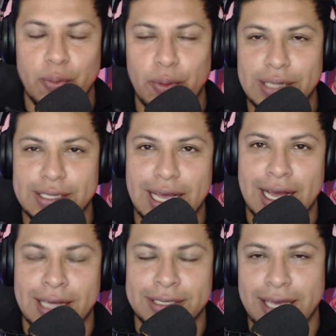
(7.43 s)
pues
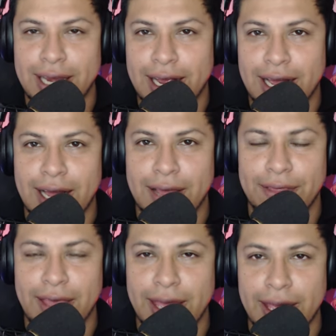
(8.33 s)
acerca
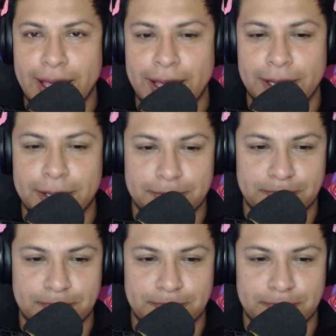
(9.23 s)
de eh,